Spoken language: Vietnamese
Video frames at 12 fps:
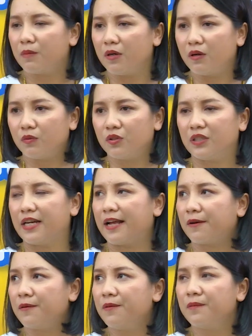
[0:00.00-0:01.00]
đầu tự
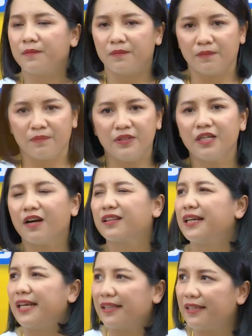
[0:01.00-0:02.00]
đáo giờ ăn
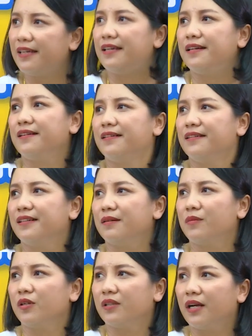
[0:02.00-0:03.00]
lẹ tề
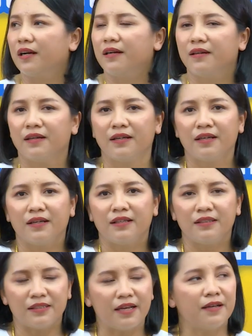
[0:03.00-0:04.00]
chậm lạnh nặng
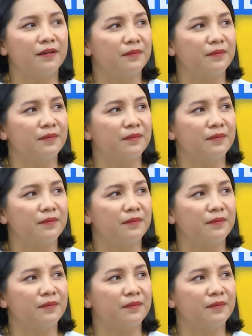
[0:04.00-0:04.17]
chà